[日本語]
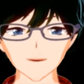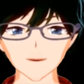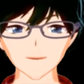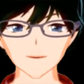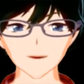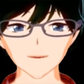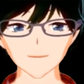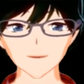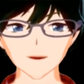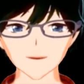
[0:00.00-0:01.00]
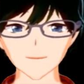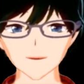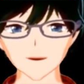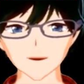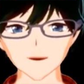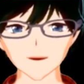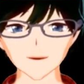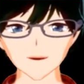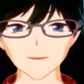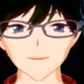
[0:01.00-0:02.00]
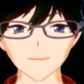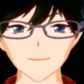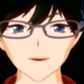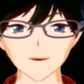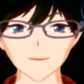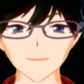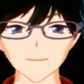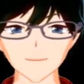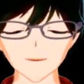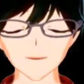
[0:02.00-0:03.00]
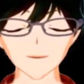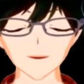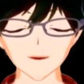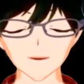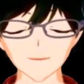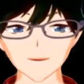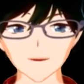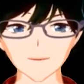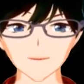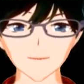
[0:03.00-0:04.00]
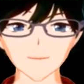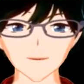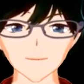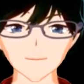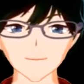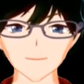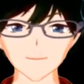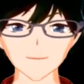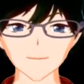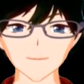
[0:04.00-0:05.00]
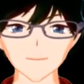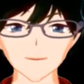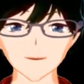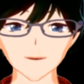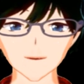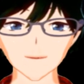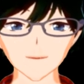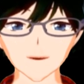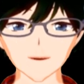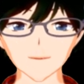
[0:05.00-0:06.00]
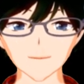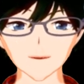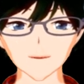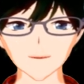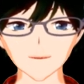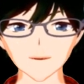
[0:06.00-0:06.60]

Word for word: 4体と戦うときにどうしても、まあ、不安定さが出てしまうっていうのと、まあ、封印はいらないですよね、戦場で。